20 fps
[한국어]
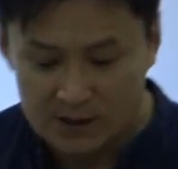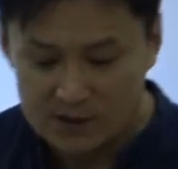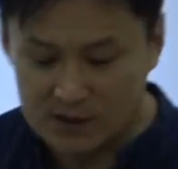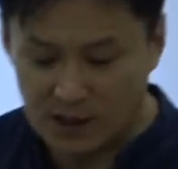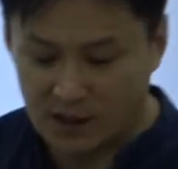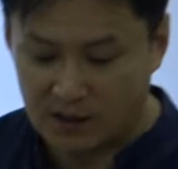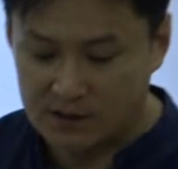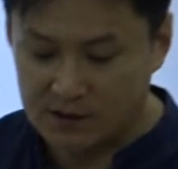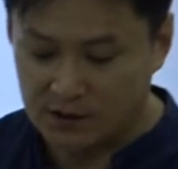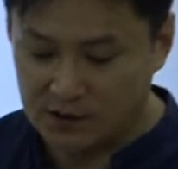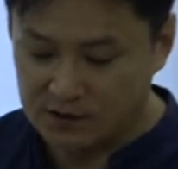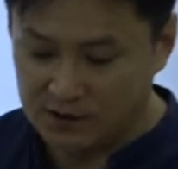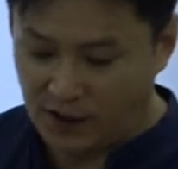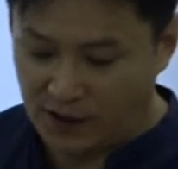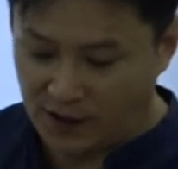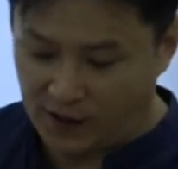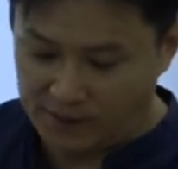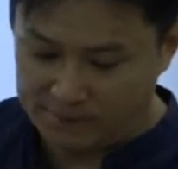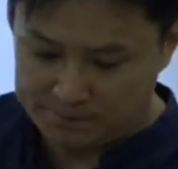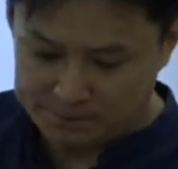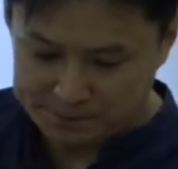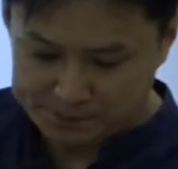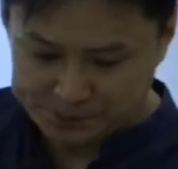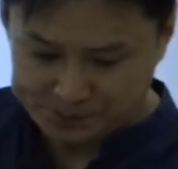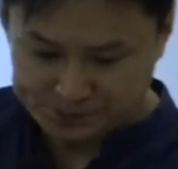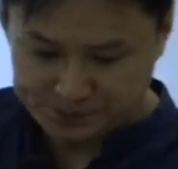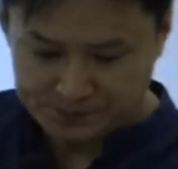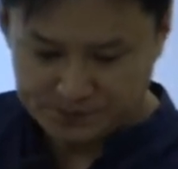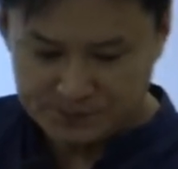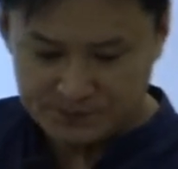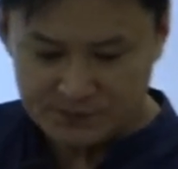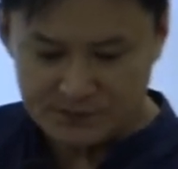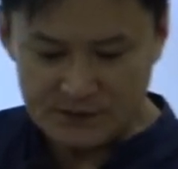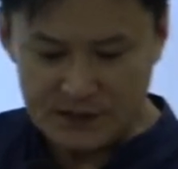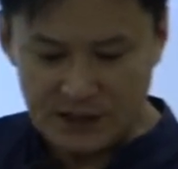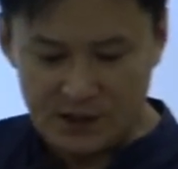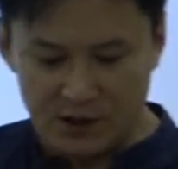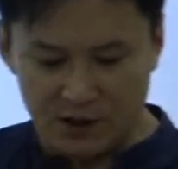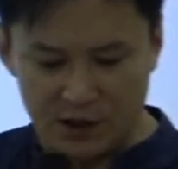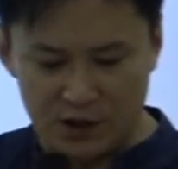자, 그런데
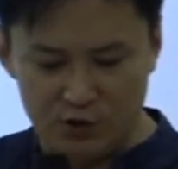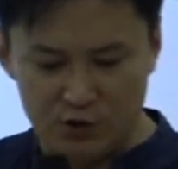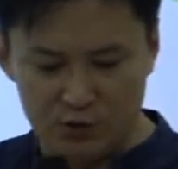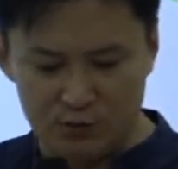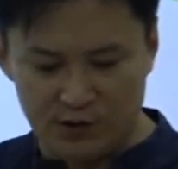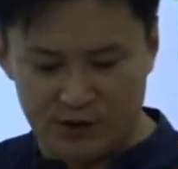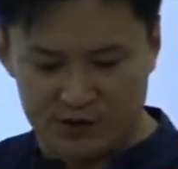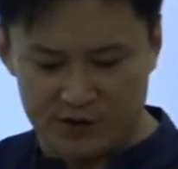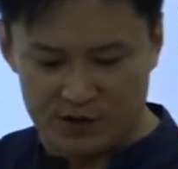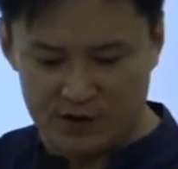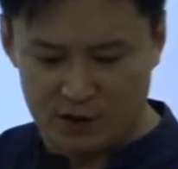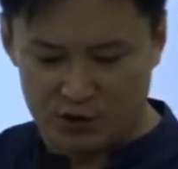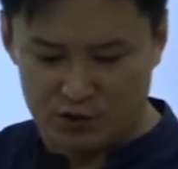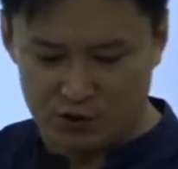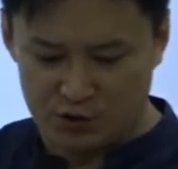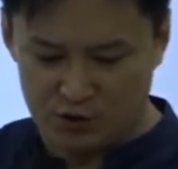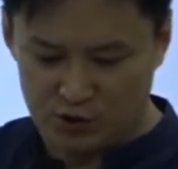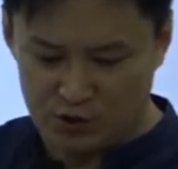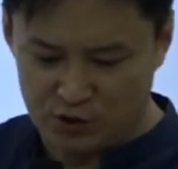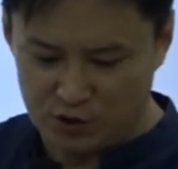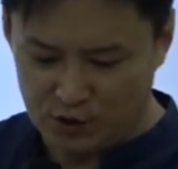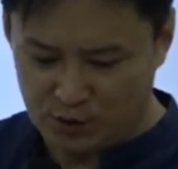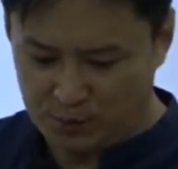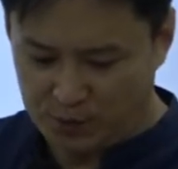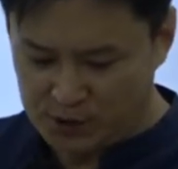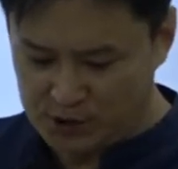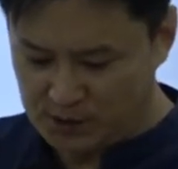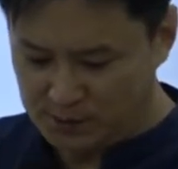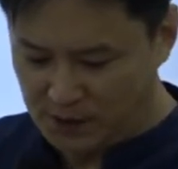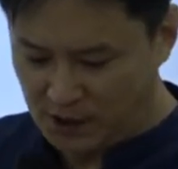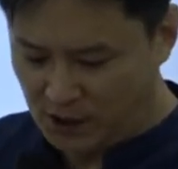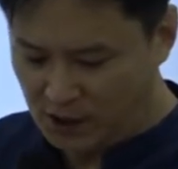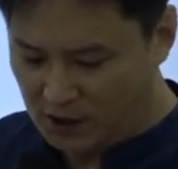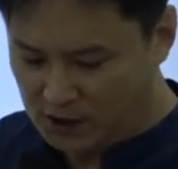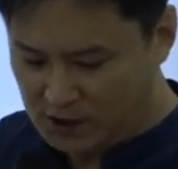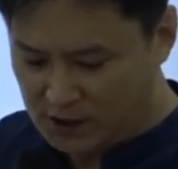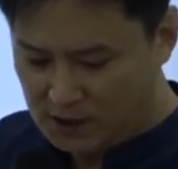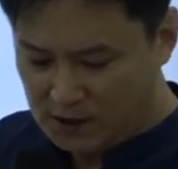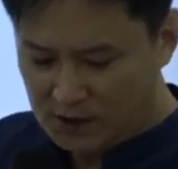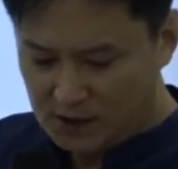여기 유물에서 이제 쭉 보시면